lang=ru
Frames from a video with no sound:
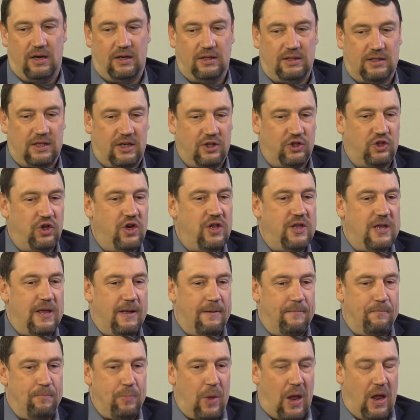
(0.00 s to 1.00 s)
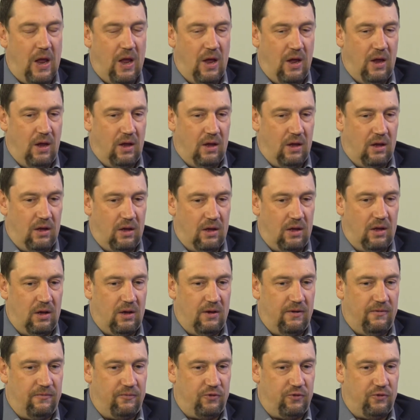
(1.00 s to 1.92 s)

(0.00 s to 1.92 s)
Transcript: Расскажите, э,